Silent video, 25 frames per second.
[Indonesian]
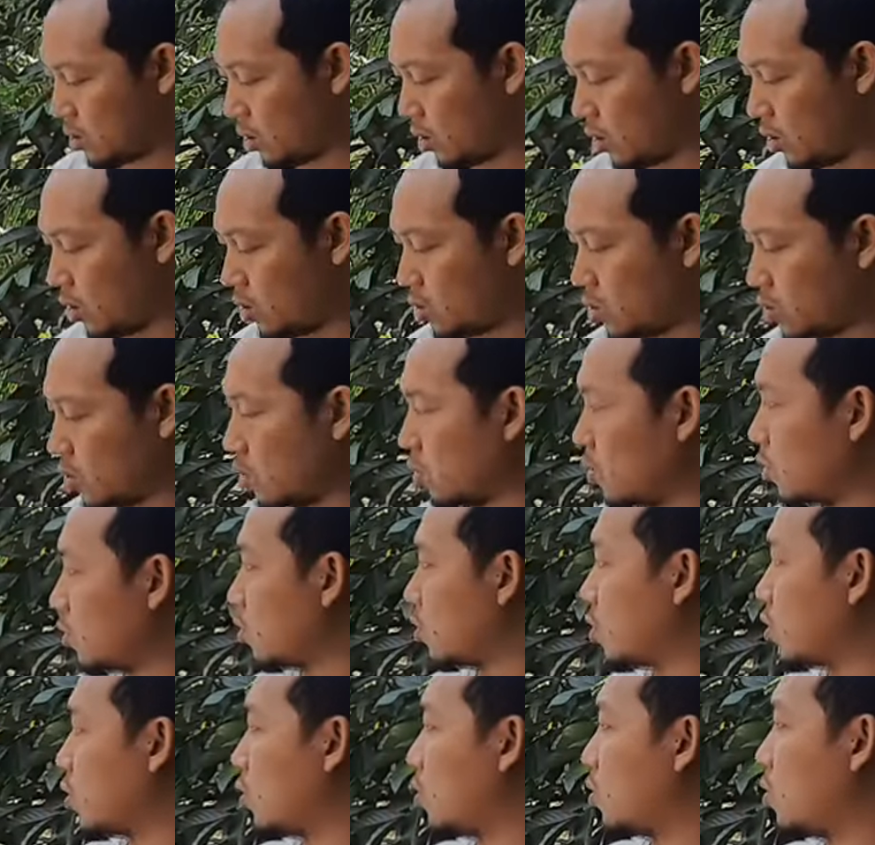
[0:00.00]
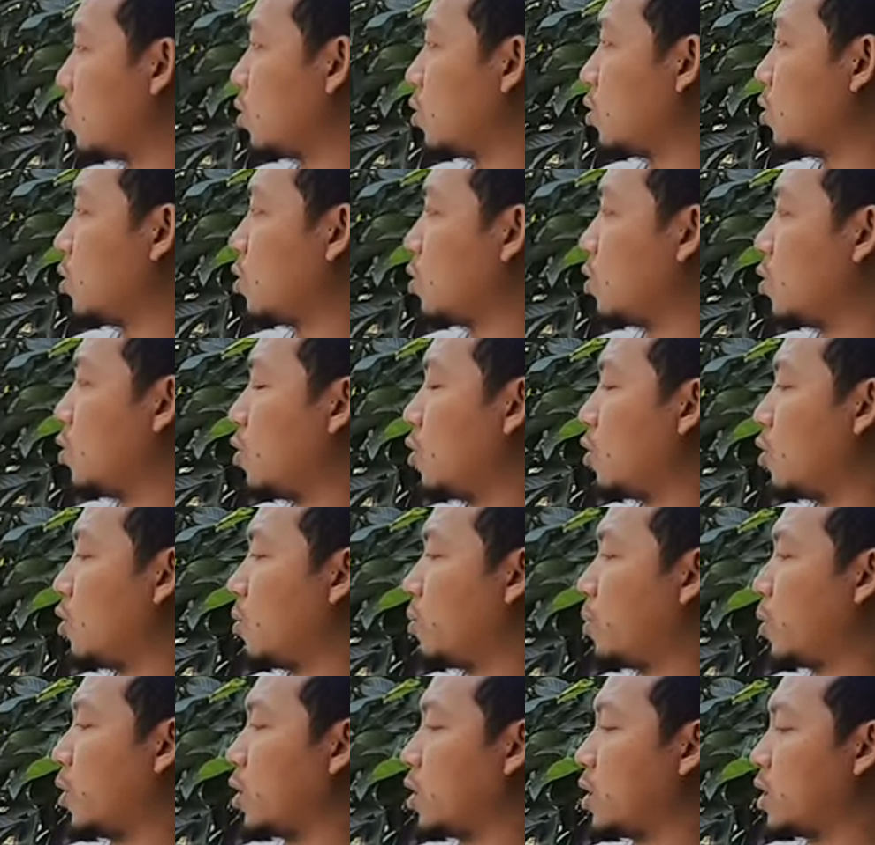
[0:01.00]
Terus
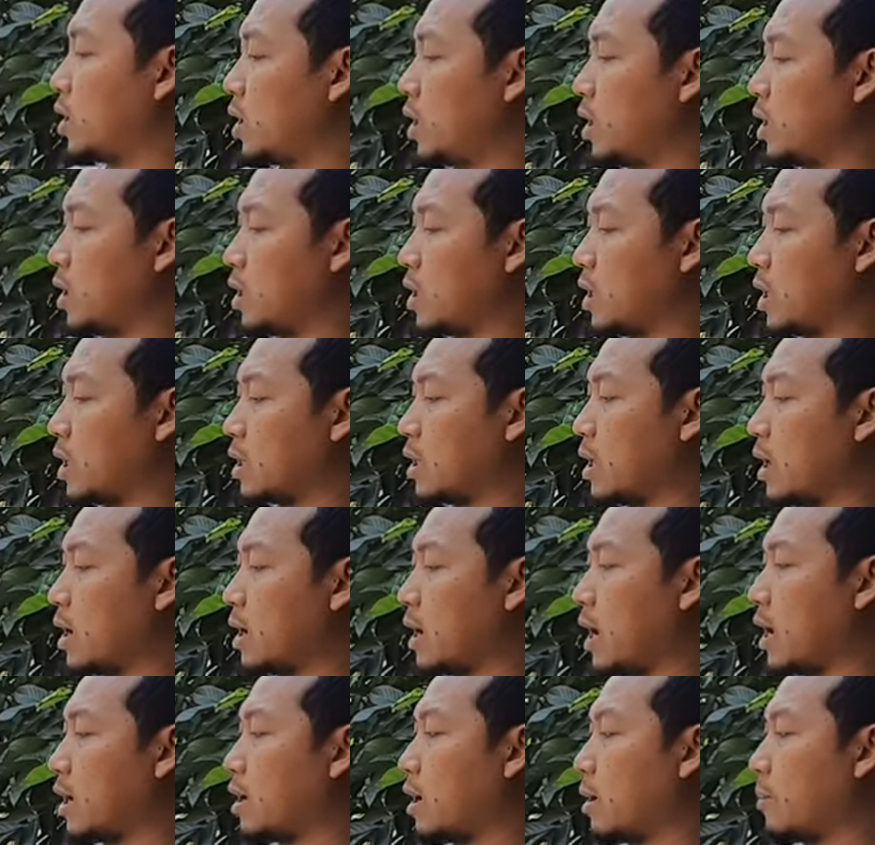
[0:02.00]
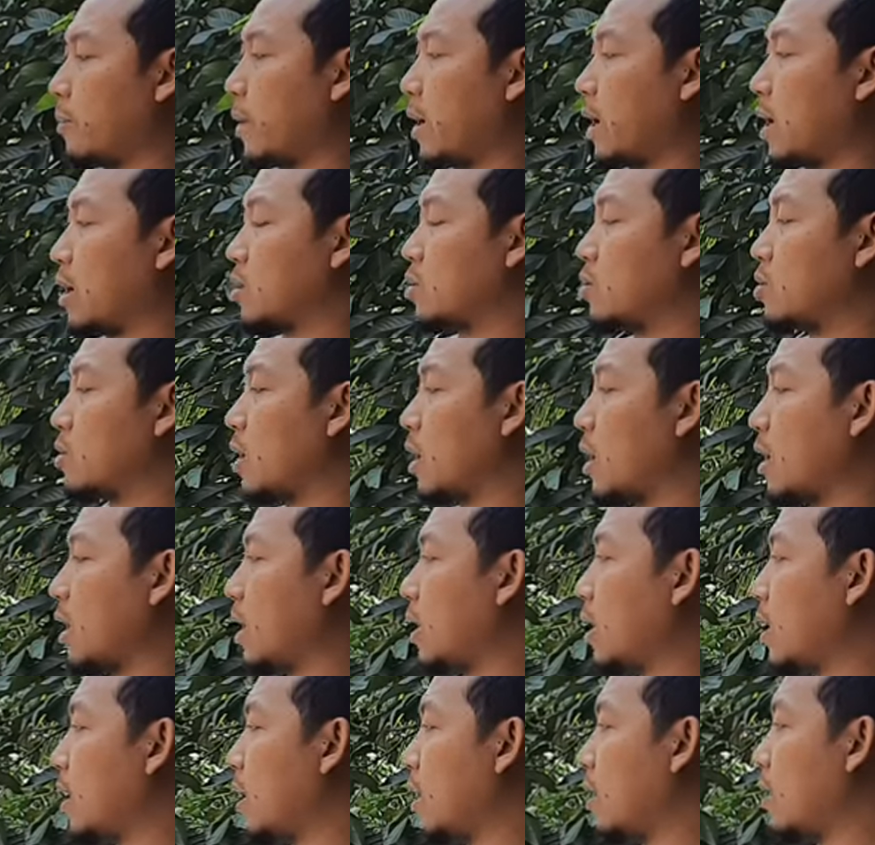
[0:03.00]
untuk body kita nggak ada PR juga
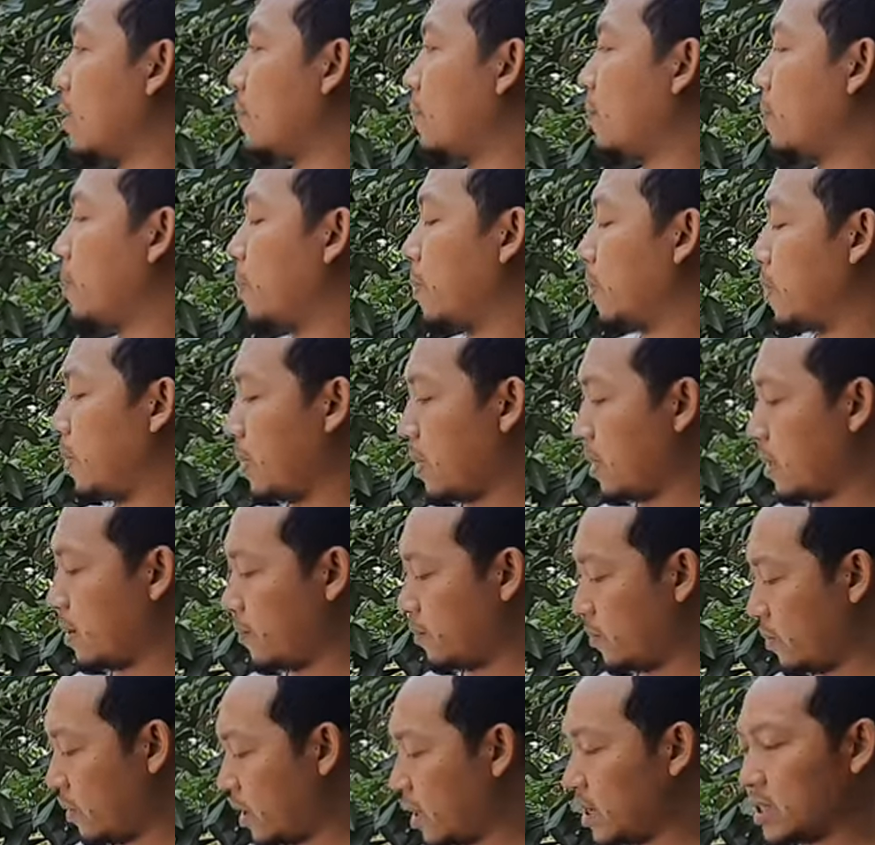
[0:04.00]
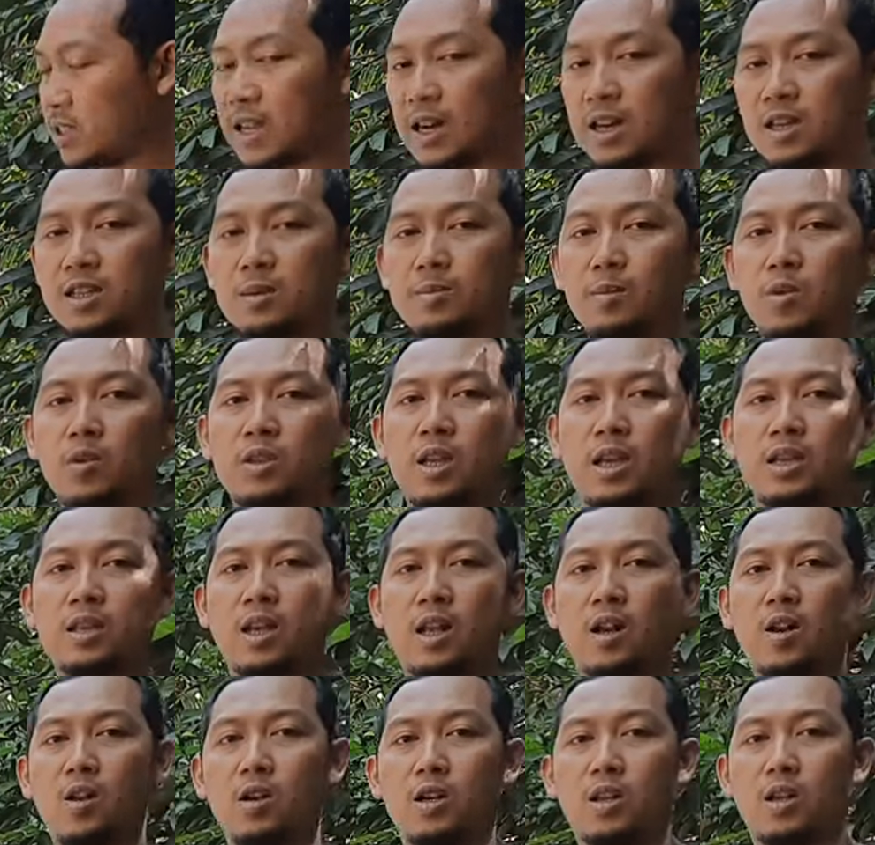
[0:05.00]
karena rencana sih mau tak
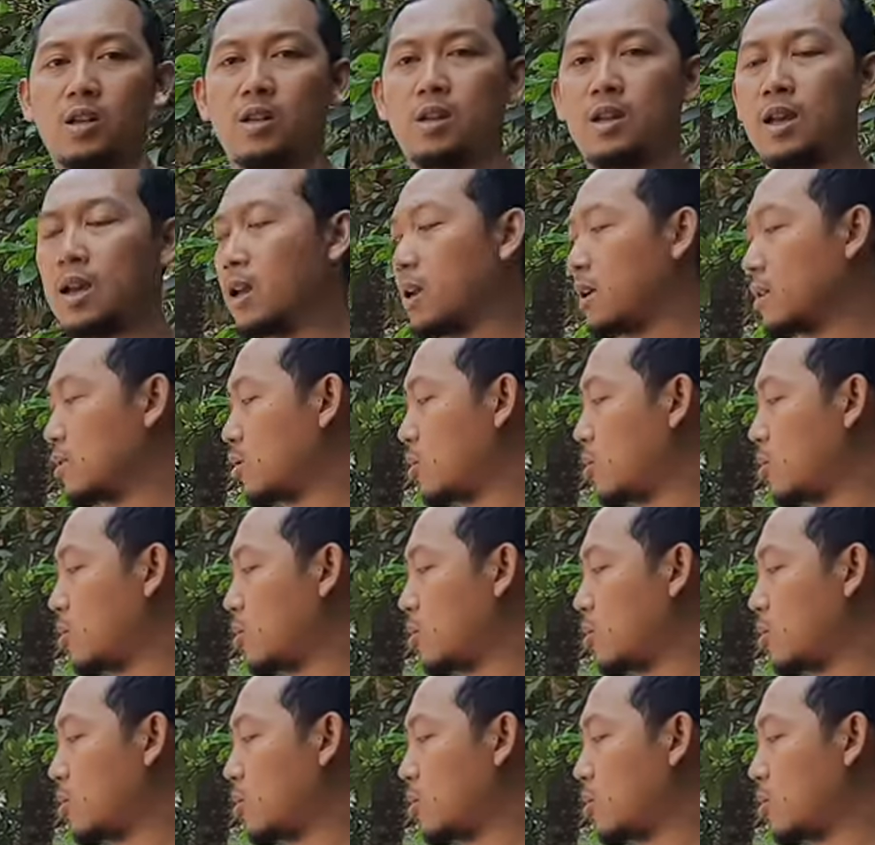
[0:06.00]
salon ini ya.